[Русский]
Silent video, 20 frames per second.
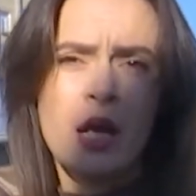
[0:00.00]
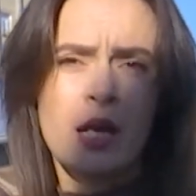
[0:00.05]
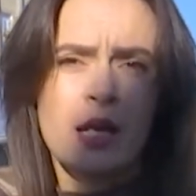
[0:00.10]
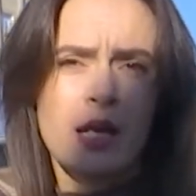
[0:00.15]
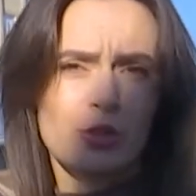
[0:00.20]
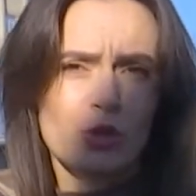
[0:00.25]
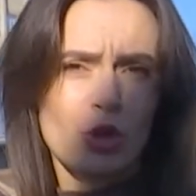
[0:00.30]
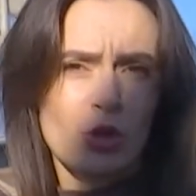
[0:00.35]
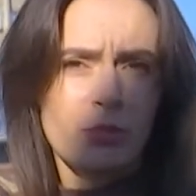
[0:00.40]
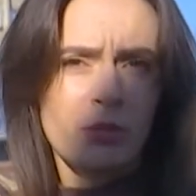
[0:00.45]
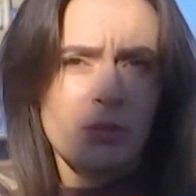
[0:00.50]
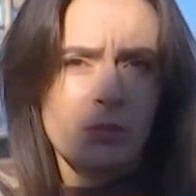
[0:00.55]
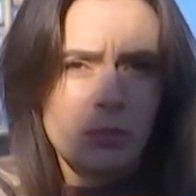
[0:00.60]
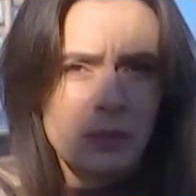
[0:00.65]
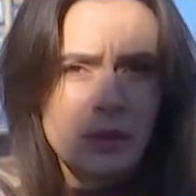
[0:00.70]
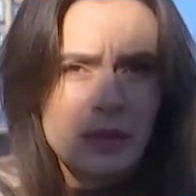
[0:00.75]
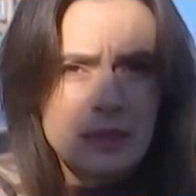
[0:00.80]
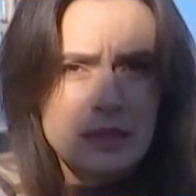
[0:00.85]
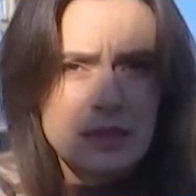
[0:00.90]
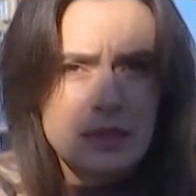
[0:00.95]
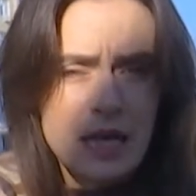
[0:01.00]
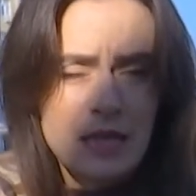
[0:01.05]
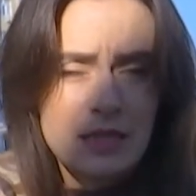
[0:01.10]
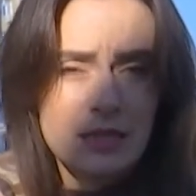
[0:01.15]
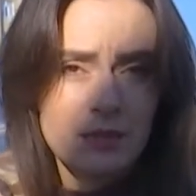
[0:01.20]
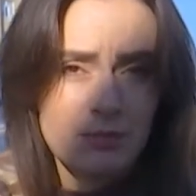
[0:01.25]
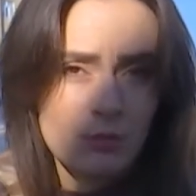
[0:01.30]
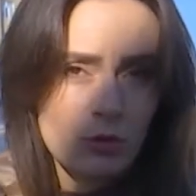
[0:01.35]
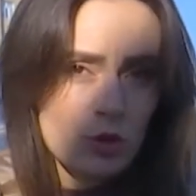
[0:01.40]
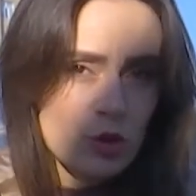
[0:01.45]
которыми мы,
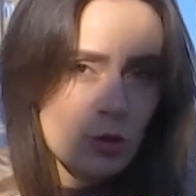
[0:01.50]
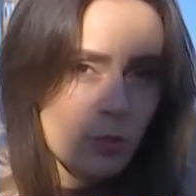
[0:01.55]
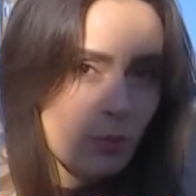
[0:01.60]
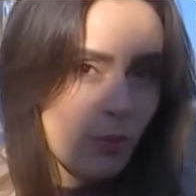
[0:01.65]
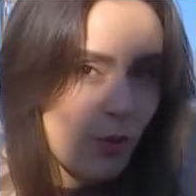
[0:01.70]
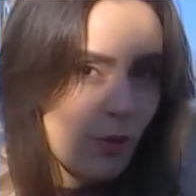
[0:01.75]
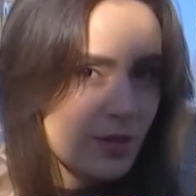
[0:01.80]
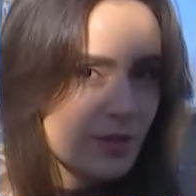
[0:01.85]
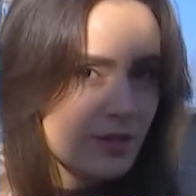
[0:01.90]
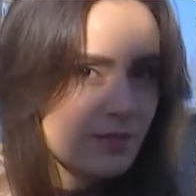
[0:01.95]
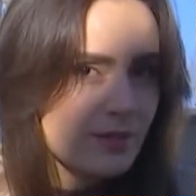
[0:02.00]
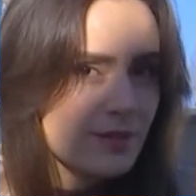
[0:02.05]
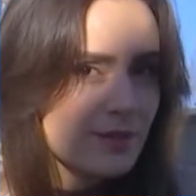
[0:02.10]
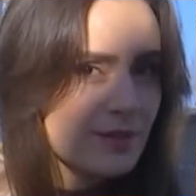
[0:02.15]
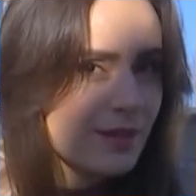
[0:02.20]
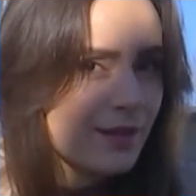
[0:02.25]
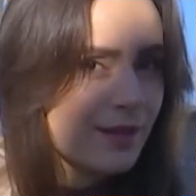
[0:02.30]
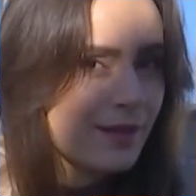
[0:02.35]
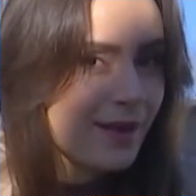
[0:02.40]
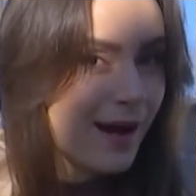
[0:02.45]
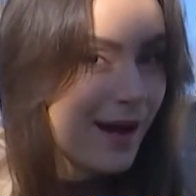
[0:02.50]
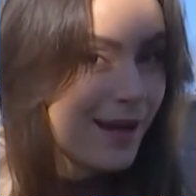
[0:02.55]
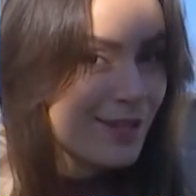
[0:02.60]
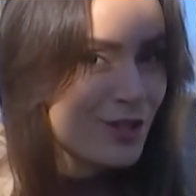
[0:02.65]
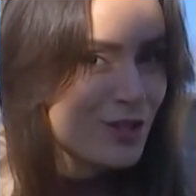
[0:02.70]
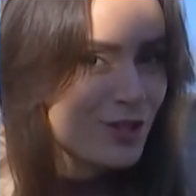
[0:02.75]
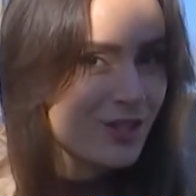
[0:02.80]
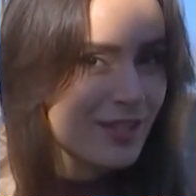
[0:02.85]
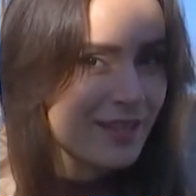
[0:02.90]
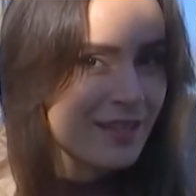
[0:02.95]
кстати, можем пользоваться
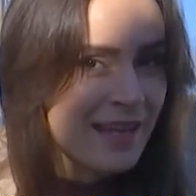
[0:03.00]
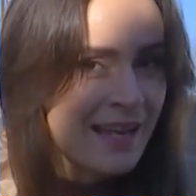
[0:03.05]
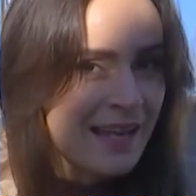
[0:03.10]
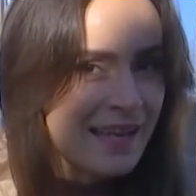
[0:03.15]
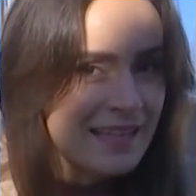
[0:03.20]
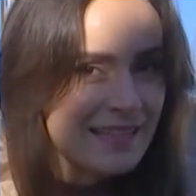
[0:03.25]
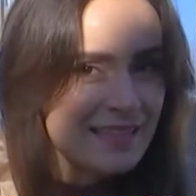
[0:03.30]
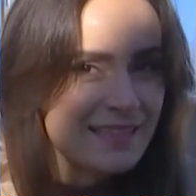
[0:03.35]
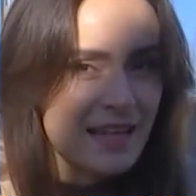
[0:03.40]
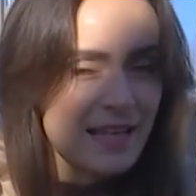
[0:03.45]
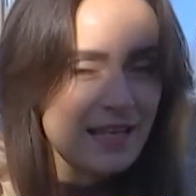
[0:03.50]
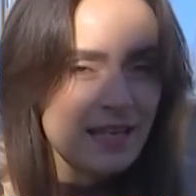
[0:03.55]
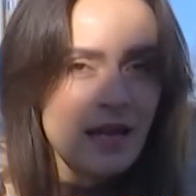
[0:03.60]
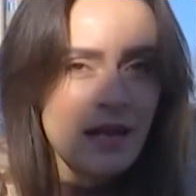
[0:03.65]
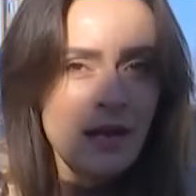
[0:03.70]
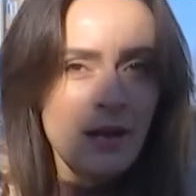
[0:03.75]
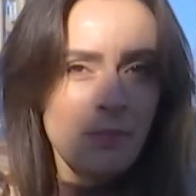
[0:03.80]
каждый день.